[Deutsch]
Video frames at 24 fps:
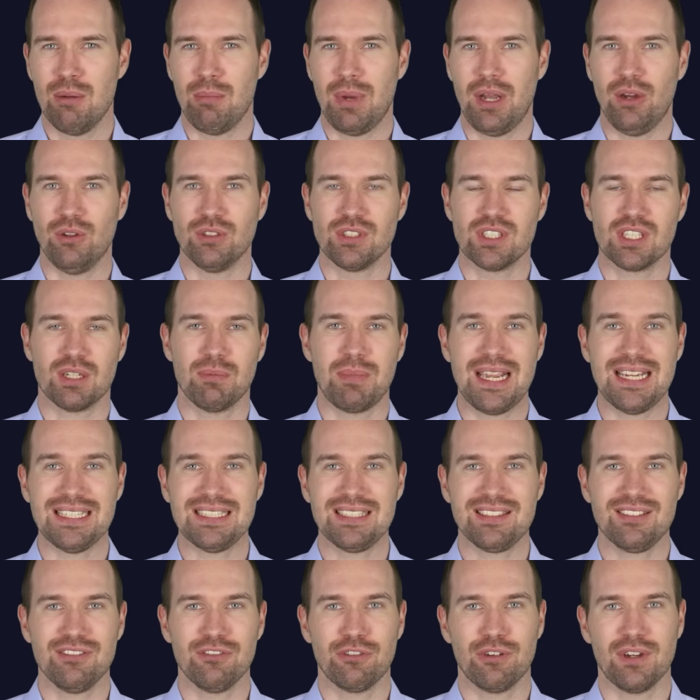Bei unserem
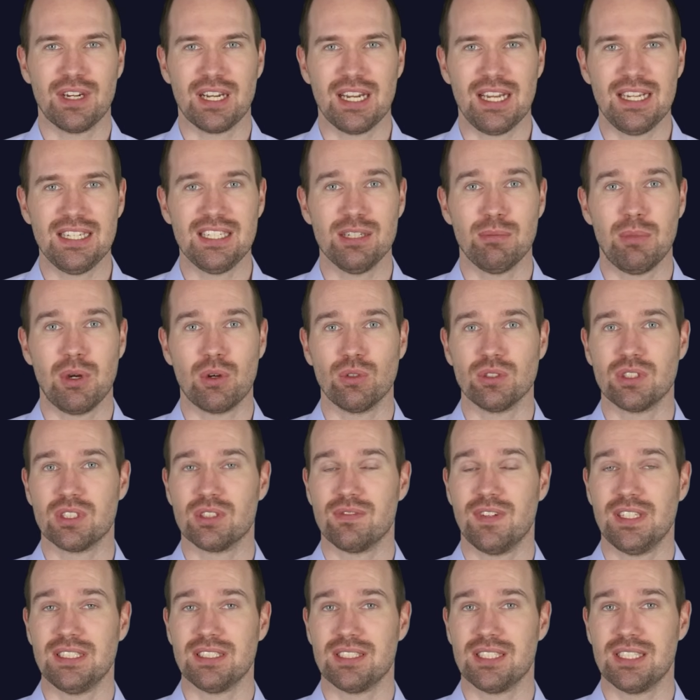ersten Vergleich im August
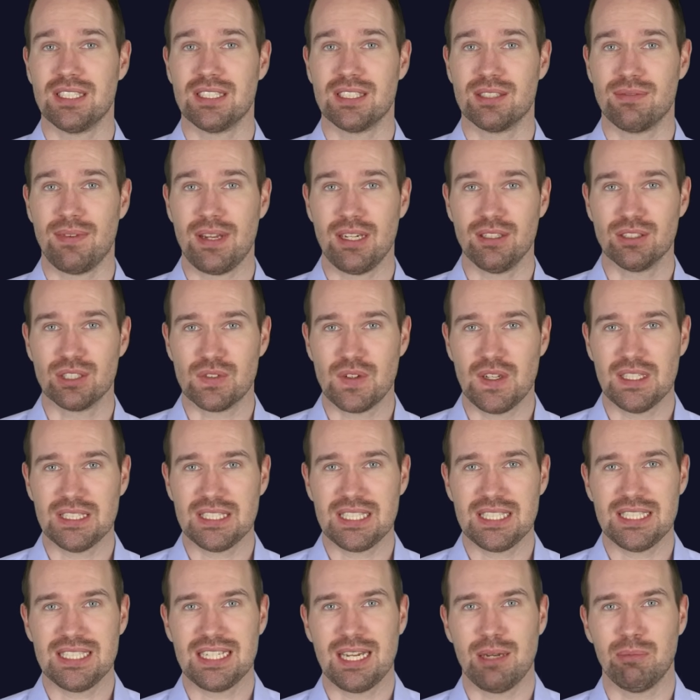
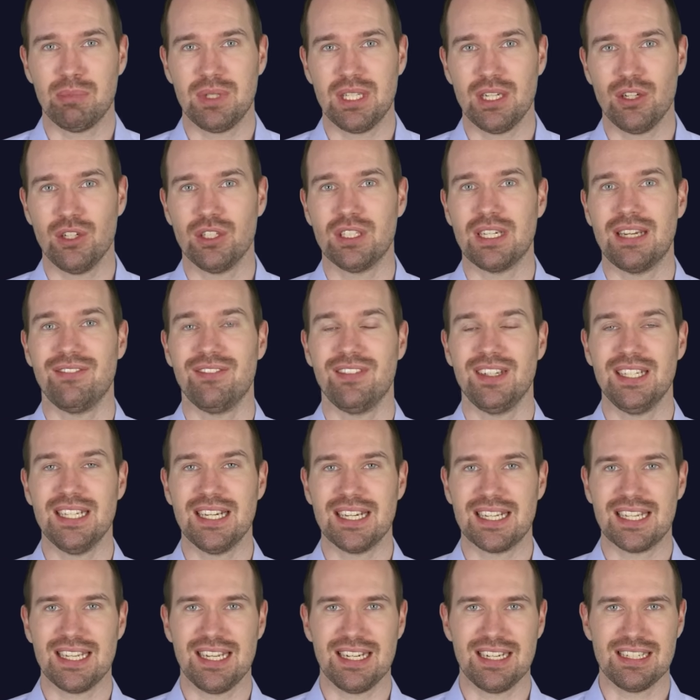2022 habt ihr euch ein
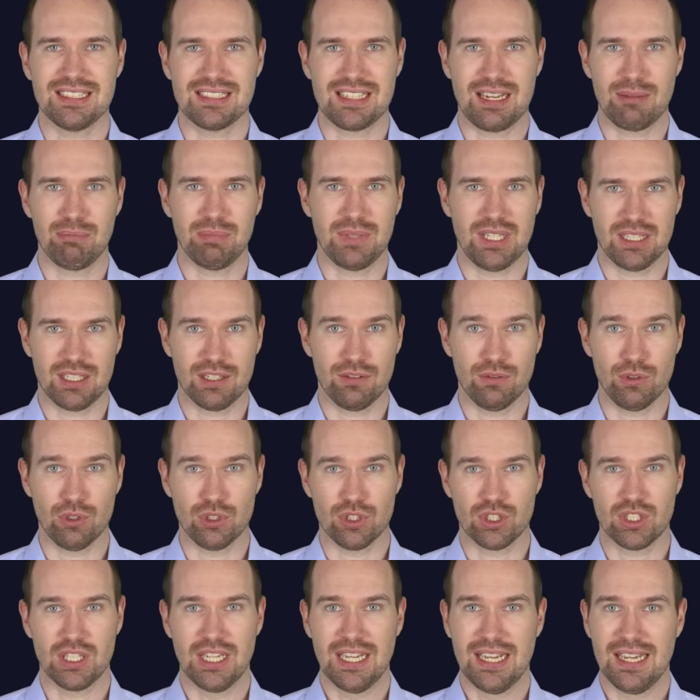wiederkehrendes Update
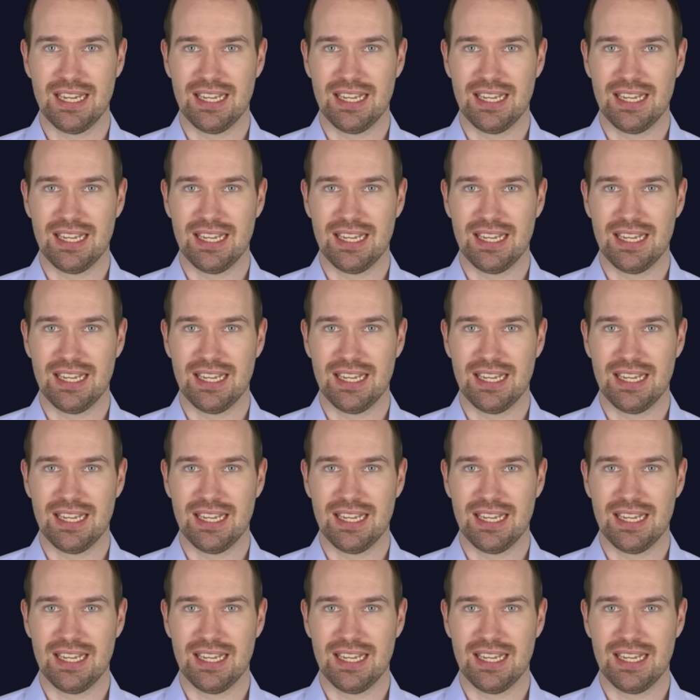gewünscht.